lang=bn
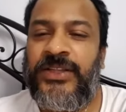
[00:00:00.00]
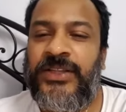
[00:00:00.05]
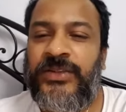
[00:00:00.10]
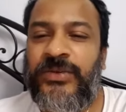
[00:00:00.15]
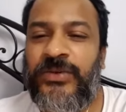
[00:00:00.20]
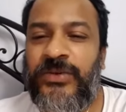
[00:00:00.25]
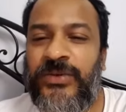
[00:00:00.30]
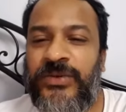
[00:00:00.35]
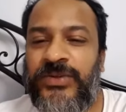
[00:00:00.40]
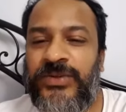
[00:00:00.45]

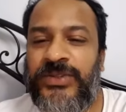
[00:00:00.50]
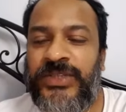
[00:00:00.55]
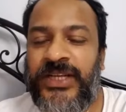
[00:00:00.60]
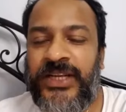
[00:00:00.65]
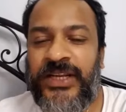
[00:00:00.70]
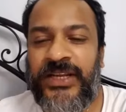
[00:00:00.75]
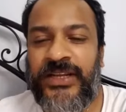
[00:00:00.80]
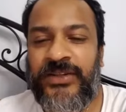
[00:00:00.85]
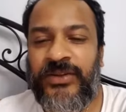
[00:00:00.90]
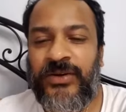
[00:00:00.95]
তো
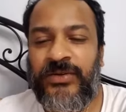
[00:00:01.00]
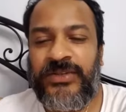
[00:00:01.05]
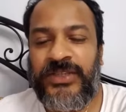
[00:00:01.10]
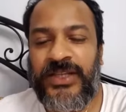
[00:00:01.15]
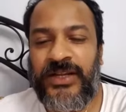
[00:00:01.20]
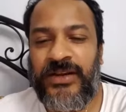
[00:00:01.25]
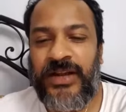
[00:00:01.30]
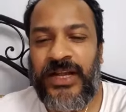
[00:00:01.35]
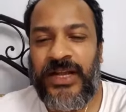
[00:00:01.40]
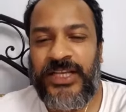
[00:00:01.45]
সে তখন
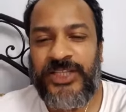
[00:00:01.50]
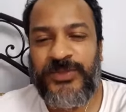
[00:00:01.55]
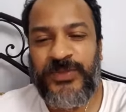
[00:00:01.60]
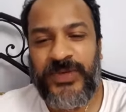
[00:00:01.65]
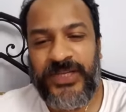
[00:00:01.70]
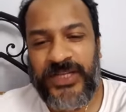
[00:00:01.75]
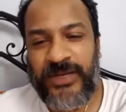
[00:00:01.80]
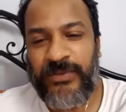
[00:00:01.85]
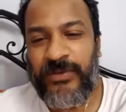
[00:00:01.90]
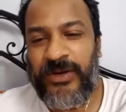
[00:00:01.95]
তার
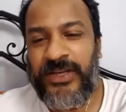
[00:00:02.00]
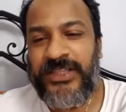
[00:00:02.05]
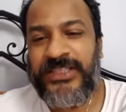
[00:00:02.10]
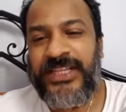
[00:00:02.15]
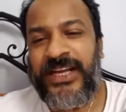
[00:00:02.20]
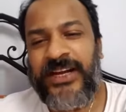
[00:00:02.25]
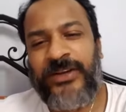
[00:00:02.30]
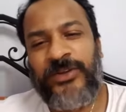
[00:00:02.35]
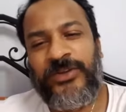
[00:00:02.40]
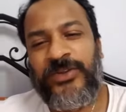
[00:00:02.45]
হাজব্যান্ডকে বলে
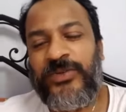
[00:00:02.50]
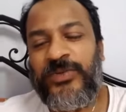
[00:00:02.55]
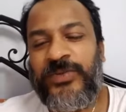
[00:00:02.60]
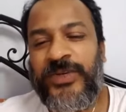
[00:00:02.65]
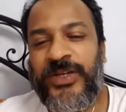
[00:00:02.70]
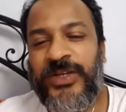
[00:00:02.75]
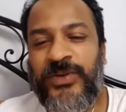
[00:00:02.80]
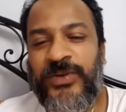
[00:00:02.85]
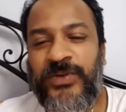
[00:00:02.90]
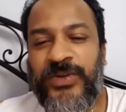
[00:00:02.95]
দেখো তো
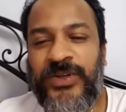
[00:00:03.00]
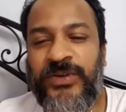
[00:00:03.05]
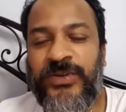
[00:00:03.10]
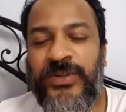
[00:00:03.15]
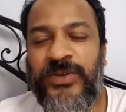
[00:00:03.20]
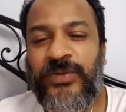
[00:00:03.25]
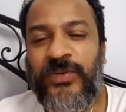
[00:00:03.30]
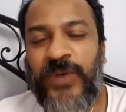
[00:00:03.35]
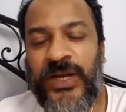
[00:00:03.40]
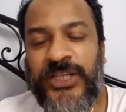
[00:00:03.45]
তুমি একটু গিয়ে
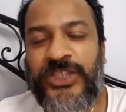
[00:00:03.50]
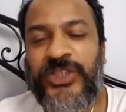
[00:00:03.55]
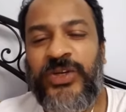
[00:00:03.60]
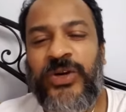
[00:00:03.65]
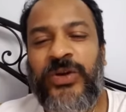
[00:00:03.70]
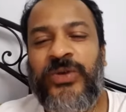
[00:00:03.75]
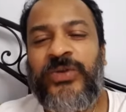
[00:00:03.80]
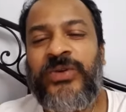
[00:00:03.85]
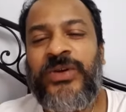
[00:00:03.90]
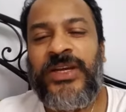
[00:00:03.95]
ওদের ওয়াচ
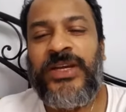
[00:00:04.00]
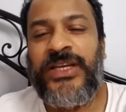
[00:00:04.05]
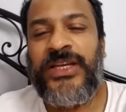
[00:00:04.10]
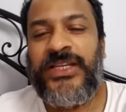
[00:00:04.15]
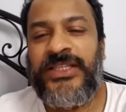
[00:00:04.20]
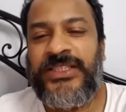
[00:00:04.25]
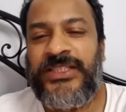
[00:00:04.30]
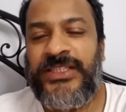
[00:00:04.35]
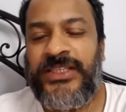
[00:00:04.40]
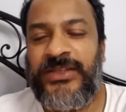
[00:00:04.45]
করো
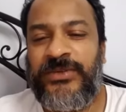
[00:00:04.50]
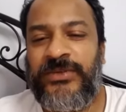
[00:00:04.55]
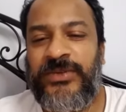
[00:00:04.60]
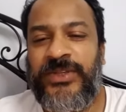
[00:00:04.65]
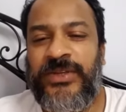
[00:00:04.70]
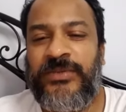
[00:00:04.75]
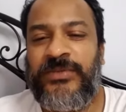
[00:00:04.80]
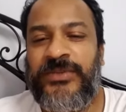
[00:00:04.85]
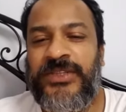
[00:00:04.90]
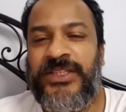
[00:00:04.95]
যে
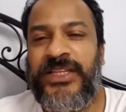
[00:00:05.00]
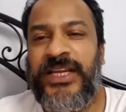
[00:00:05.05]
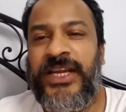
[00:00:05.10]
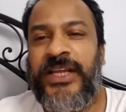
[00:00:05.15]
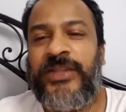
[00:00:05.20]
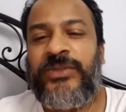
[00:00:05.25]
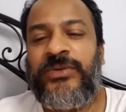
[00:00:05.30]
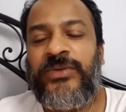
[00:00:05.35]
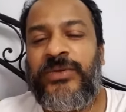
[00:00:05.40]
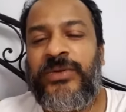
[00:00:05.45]
ওদের মধ্যে
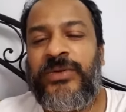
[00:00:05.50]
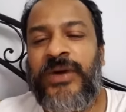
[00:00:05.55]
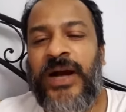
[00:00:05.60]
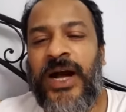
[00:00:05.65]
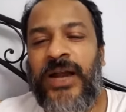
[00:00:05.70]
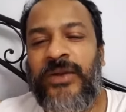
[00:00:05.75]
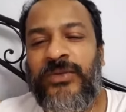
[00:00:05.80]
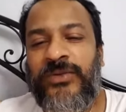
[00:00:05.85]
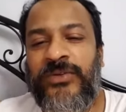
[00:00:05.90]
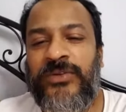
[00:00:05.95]
এত
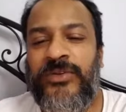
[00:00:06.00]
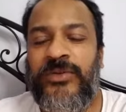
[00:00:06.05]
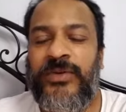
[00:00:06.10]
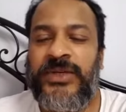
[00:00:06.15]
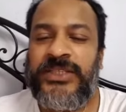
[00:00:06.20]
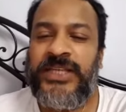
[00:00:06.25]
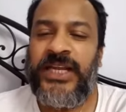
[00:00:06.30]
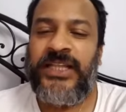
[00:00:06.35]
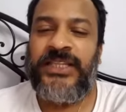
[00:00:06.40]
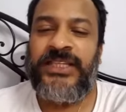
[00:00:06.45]
আনন্দ
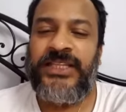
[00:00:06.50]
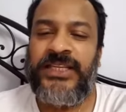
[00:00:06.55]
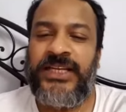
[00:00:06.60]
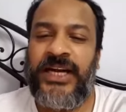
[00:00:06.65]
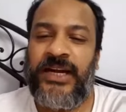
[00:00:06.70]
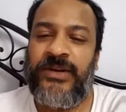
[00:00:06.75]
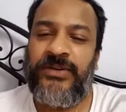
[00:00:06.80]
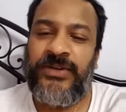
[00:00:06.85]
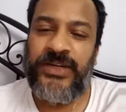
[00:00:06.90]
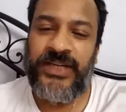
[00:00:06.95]
বা শান্তির
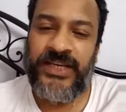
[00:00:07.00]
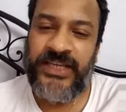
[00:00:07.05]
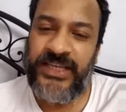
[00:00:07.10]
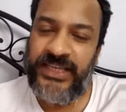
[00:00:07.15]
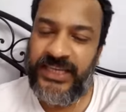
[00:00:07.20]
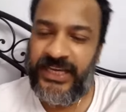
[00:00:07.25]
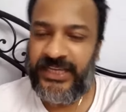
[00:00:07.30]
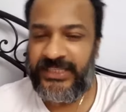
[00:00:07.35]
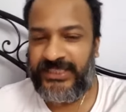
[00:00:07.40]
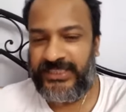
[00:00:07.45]
কারণটা
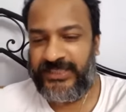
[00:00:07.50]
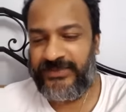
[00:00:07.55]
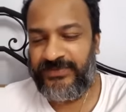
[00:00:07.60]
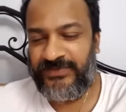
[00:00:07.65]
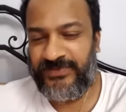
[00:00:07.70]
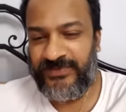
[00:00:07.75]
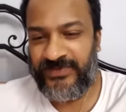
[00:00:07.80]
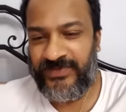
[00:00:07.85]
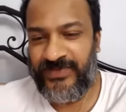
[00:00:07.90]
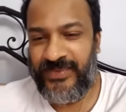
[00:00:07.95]
কী আছে
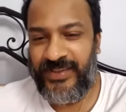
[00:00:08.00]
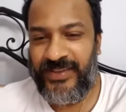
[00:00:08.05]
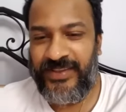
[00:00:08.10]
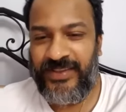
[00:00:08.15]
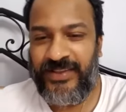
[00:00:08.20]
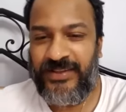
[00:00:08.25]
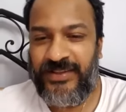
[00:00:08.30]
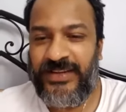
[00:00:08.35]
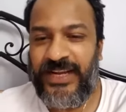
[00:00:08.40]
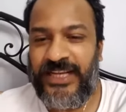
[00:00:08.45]

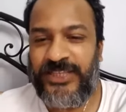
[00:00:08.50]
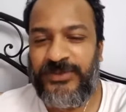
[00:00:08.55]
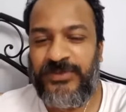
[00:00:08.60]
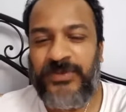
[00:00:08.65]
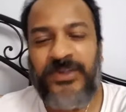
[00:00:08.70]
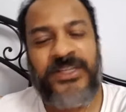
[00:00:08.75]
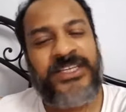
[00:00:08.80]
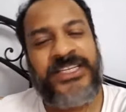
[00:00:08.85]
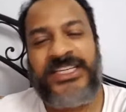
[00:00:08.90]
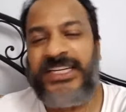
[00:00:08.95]
তখন
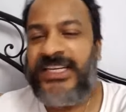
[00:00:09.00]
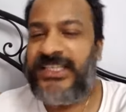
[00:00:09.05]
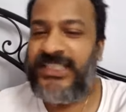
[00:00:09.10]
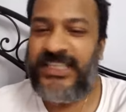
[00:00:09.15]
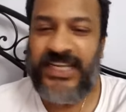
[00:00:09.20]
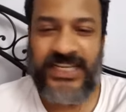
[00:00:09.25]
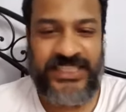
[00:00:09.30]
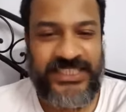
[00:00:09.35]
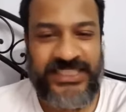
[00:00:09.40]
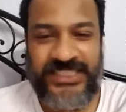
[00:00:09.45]
হাজব্যান্ড বলে ঠিক
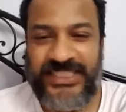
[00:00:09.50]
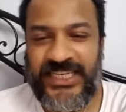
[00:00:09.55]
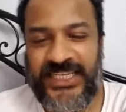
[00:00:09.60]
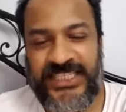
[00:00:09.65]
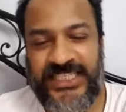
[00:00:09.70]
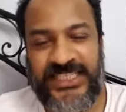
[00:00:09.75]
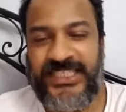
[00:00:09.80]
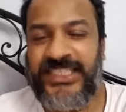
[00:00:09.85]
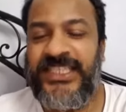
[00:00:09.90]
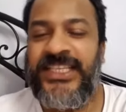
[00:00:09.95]
আছে আজকে
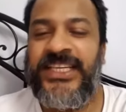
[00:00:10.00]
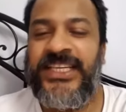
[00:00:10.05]
যাচ্ছি